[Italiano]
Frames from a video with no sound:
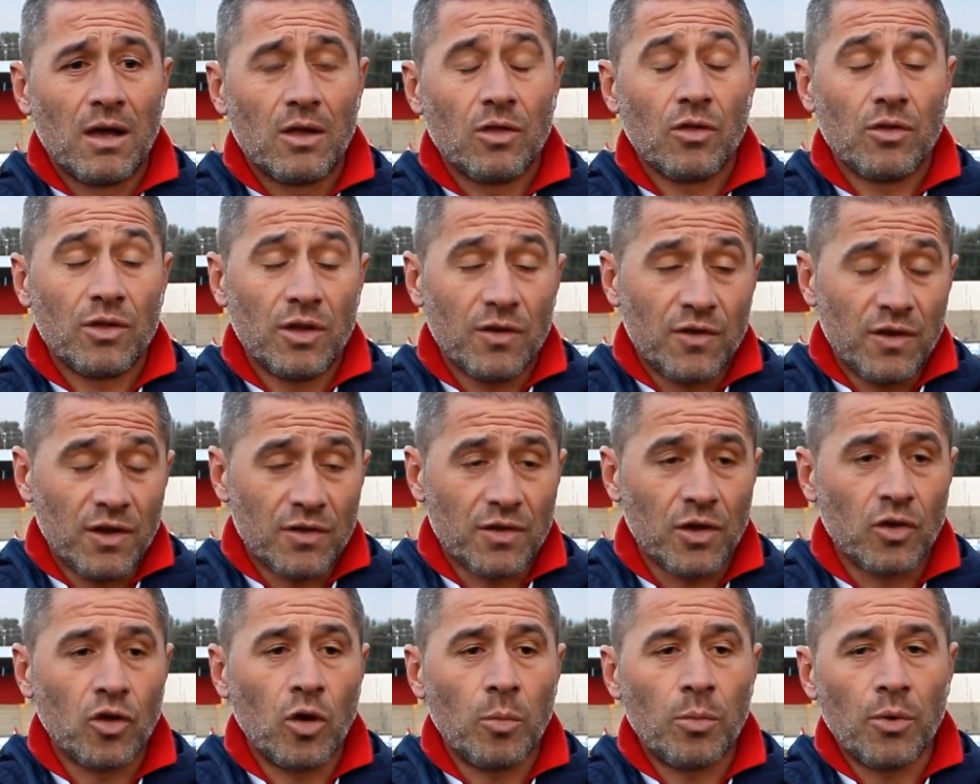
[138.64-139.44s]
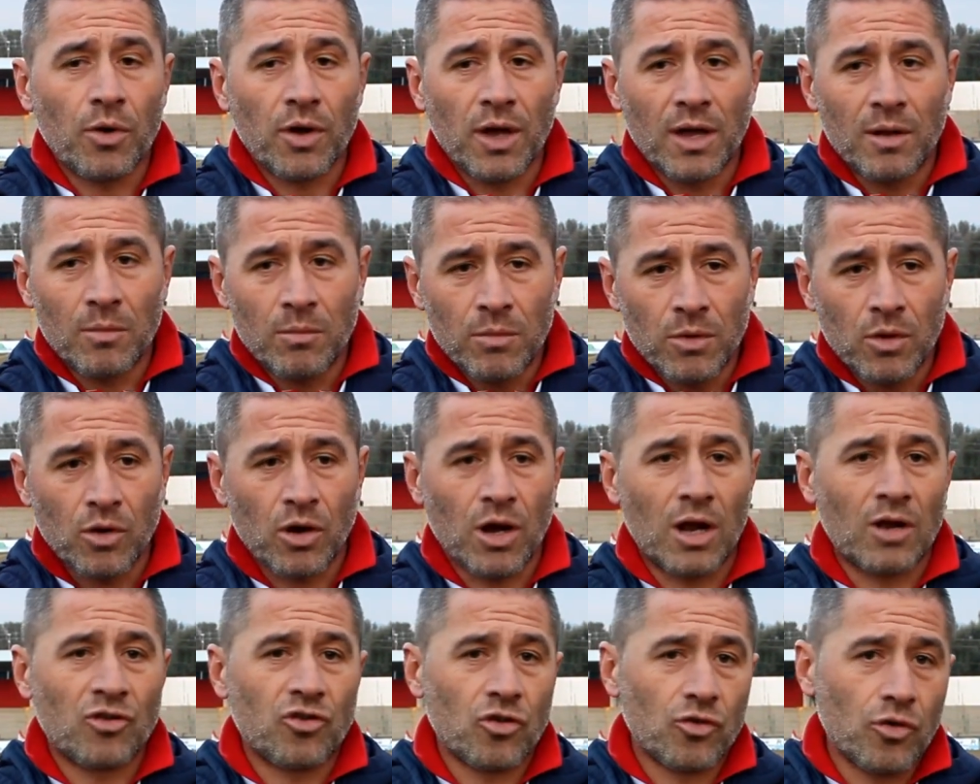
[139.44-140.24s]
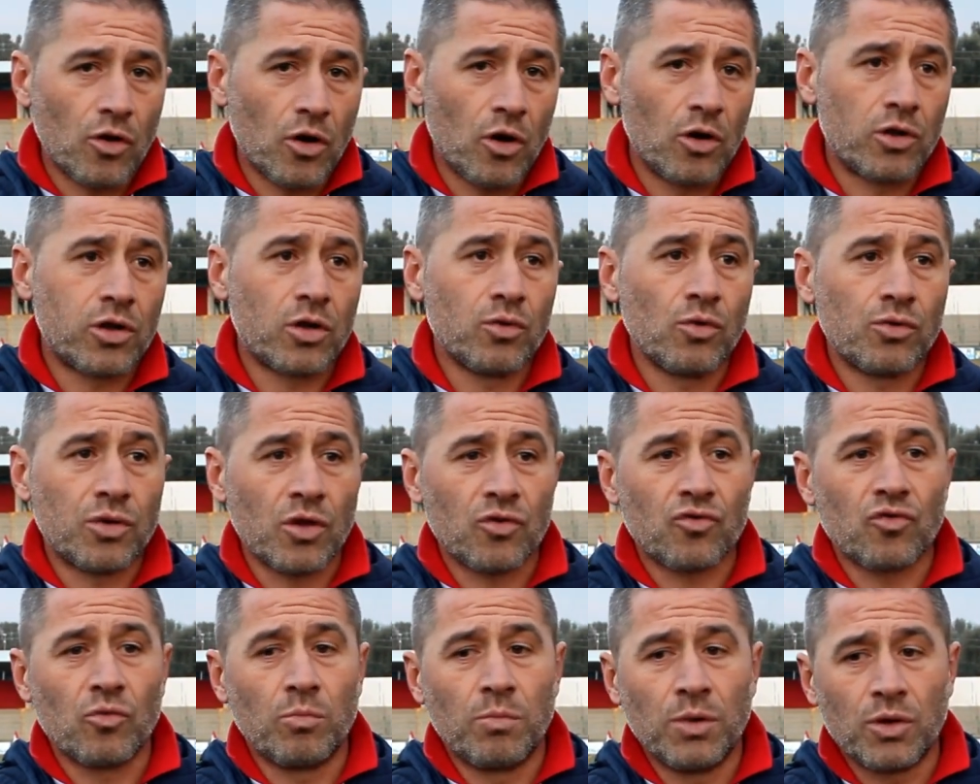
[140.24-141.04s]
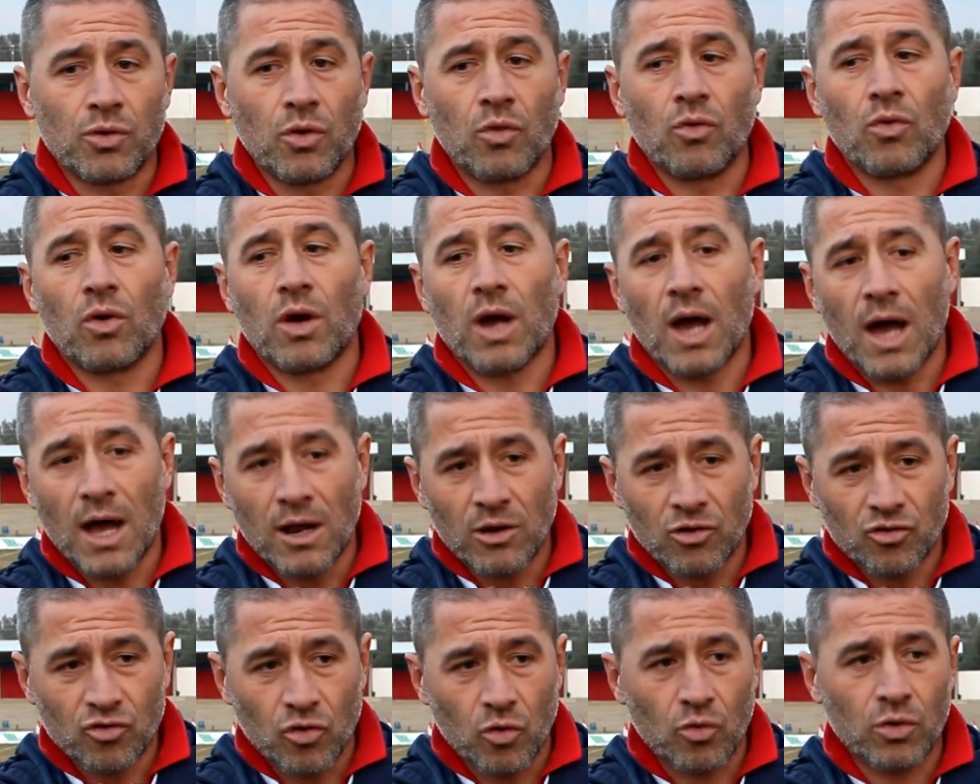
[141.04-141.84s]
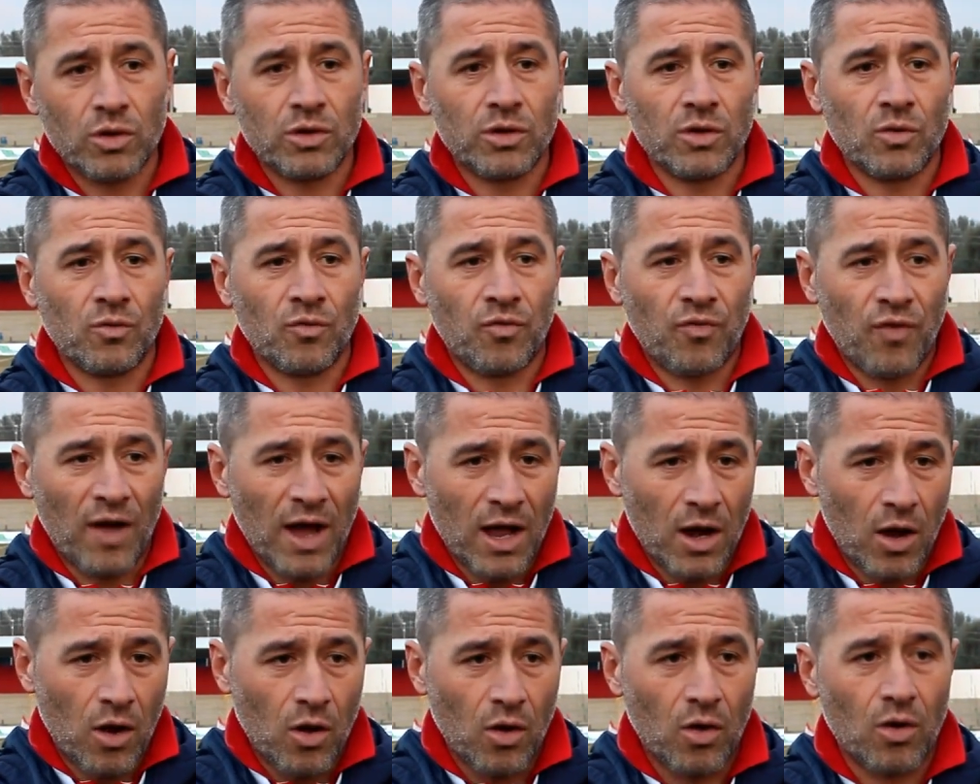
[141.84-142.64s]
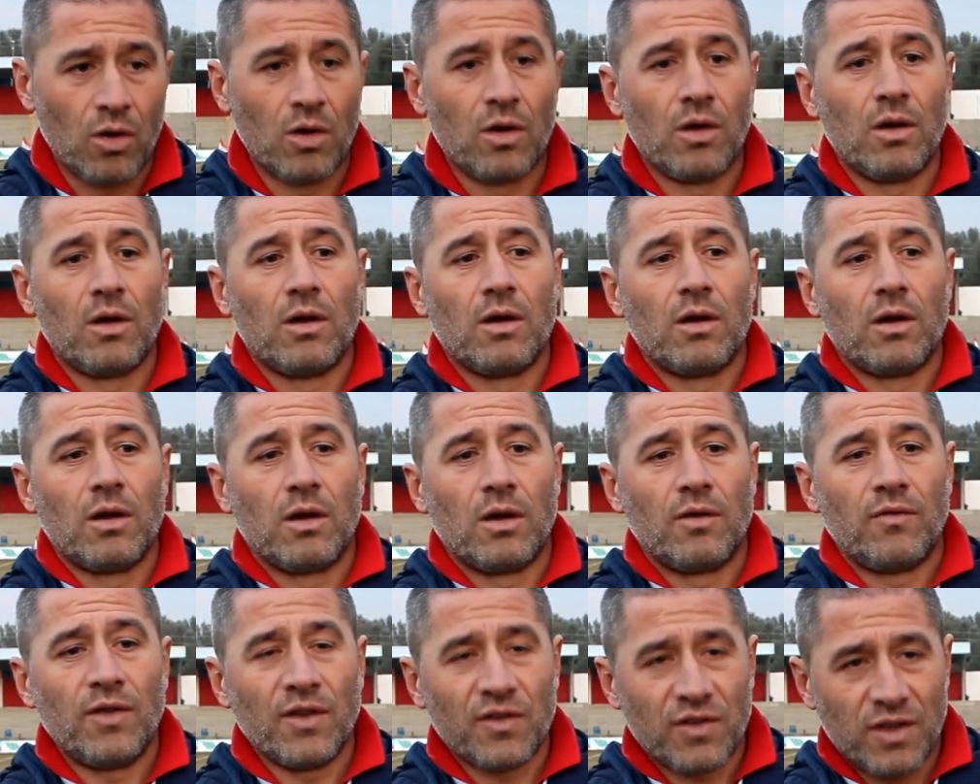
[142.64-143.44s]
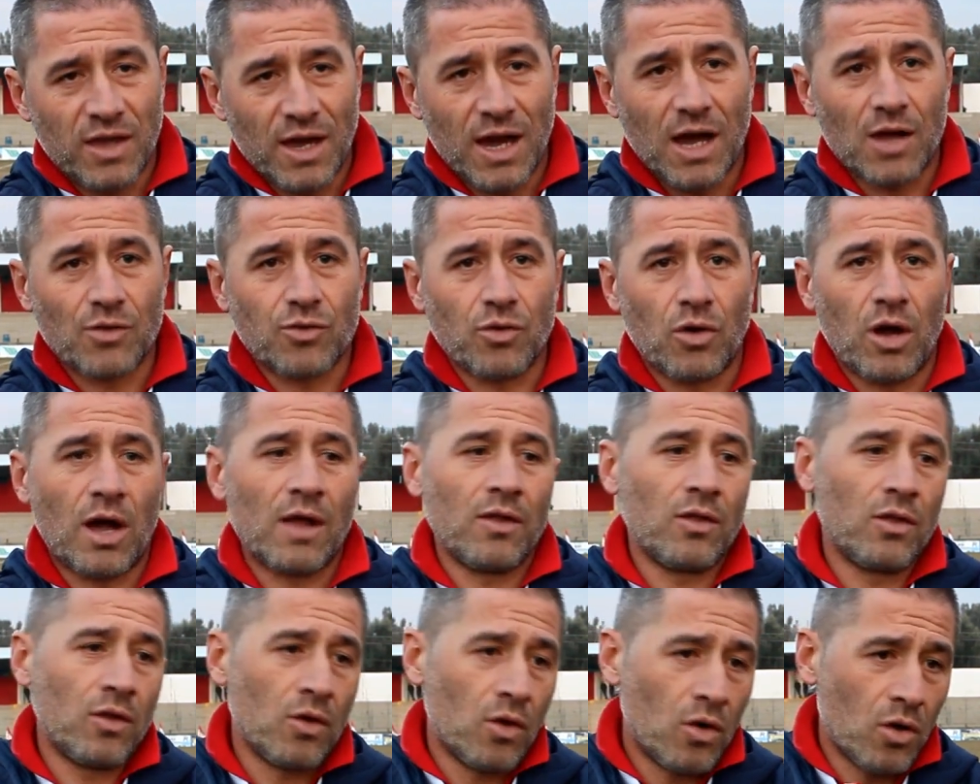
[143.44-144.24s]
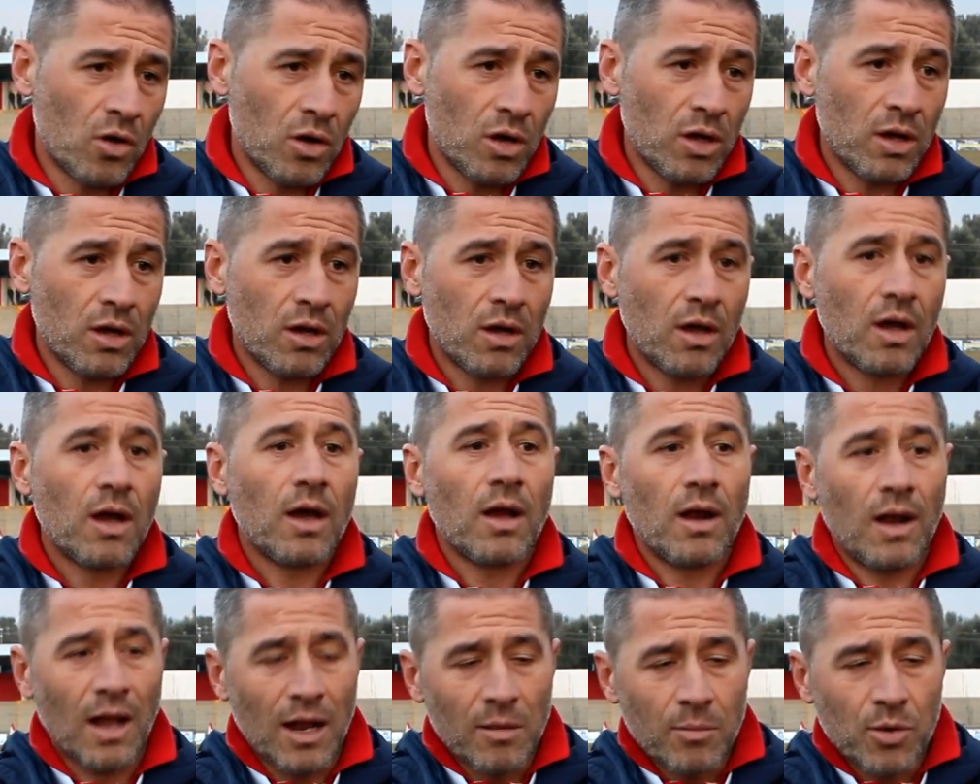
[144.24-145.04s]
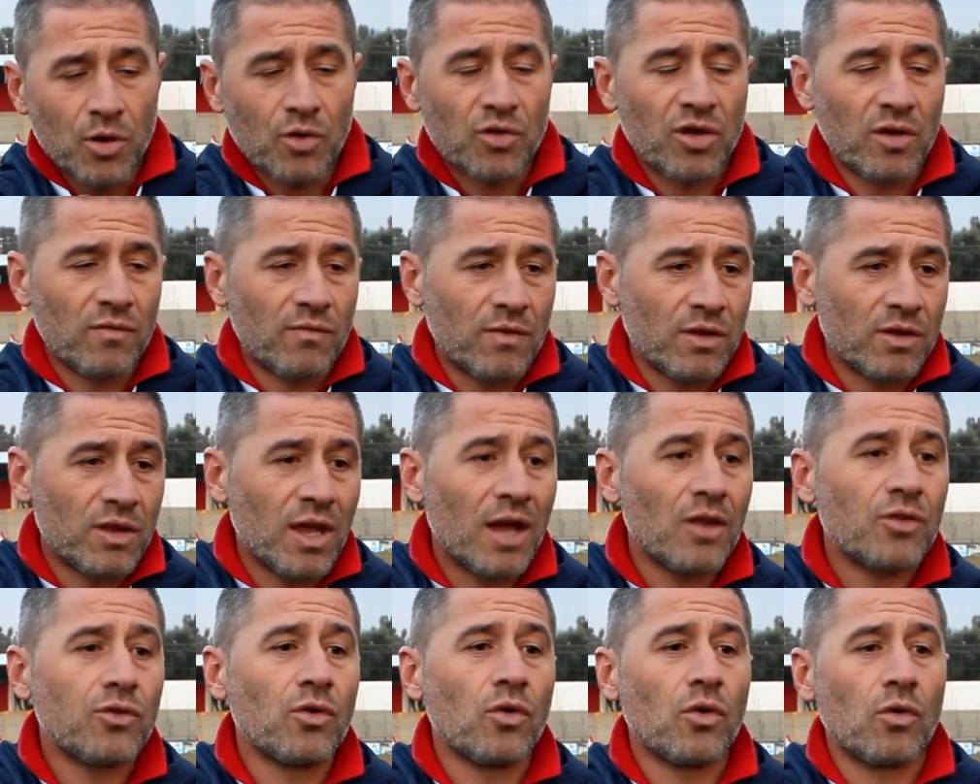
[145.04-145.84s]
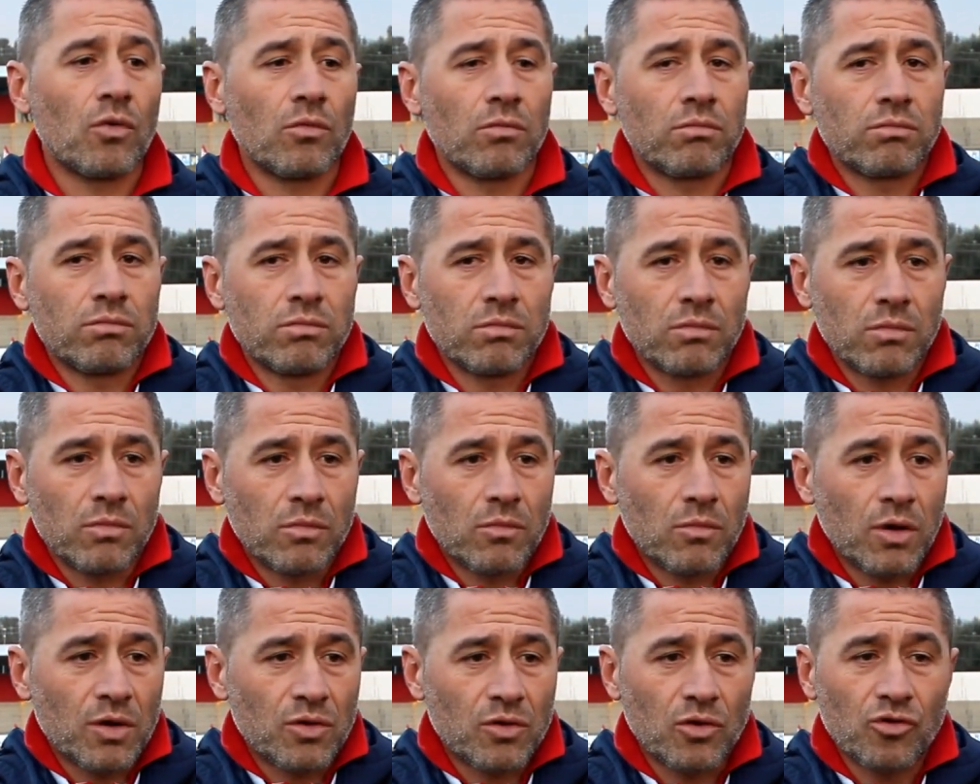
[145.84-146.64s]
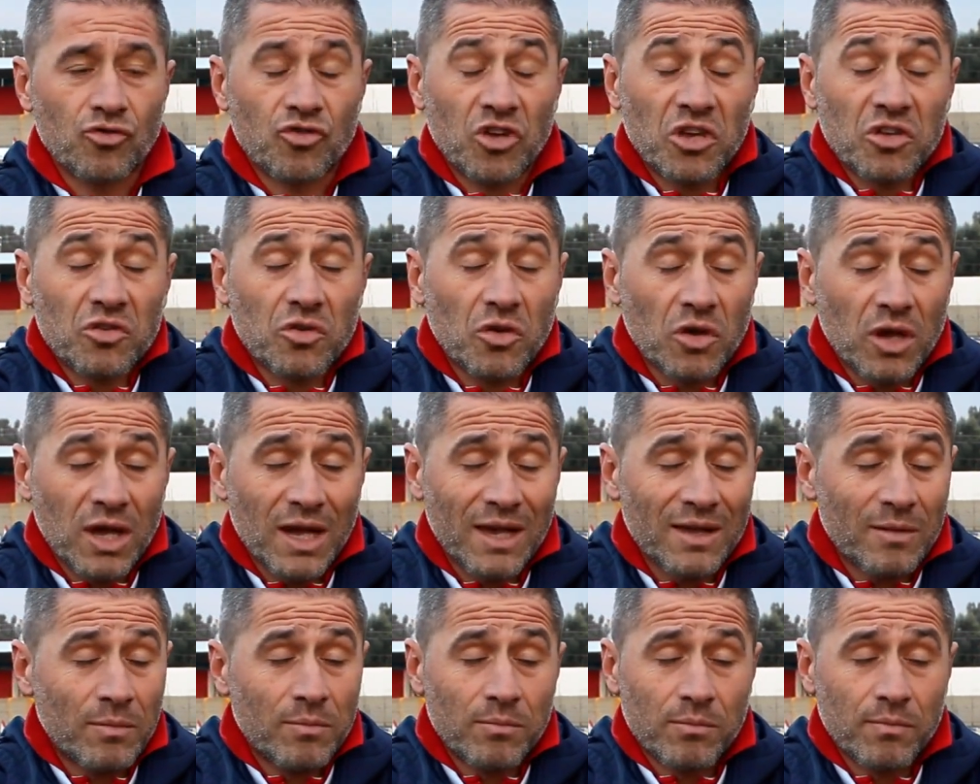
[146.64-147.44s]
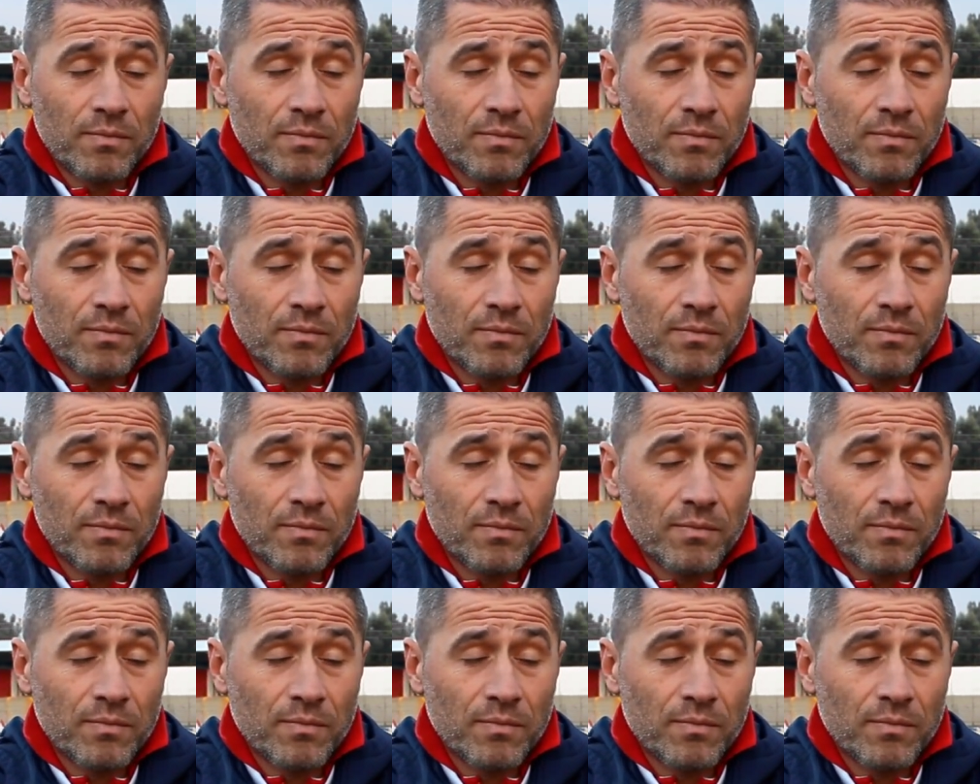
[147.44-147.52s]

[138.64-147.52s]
non esiste. Dopo che il mio calciatore oltretutto ha subito un calcio, quindi un fallo fischiato a noi, l'albero si è inventato questo gesto che,